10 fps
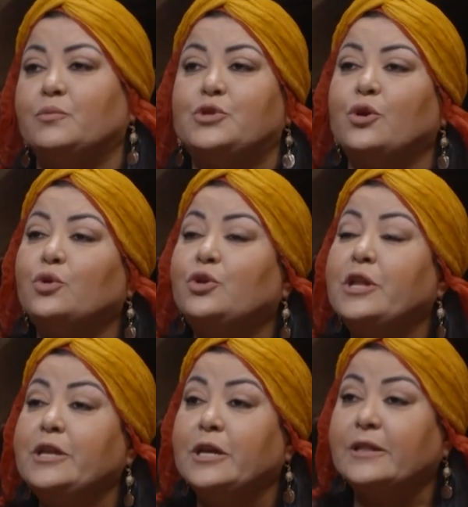باش
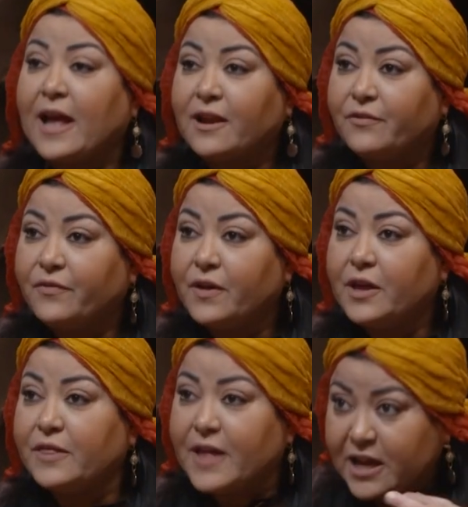يقتلني تعرف
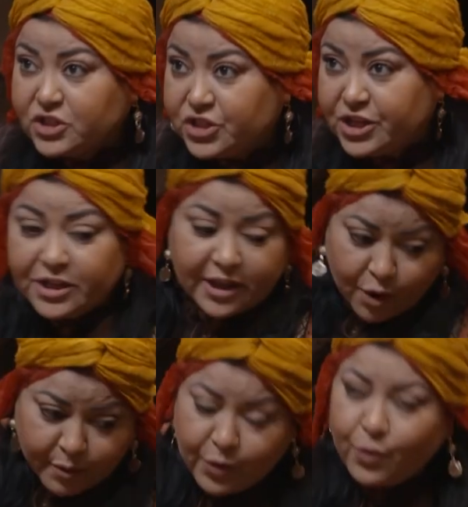اذا هجيت
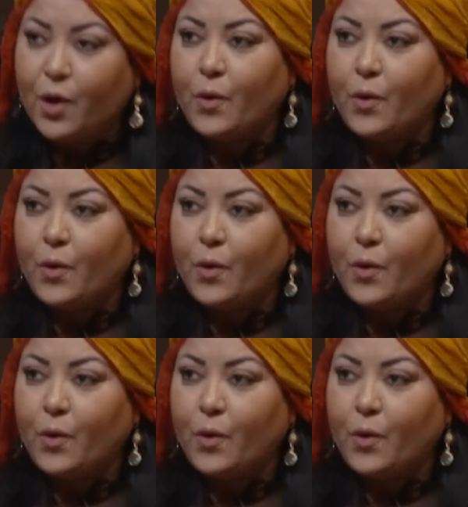راه منو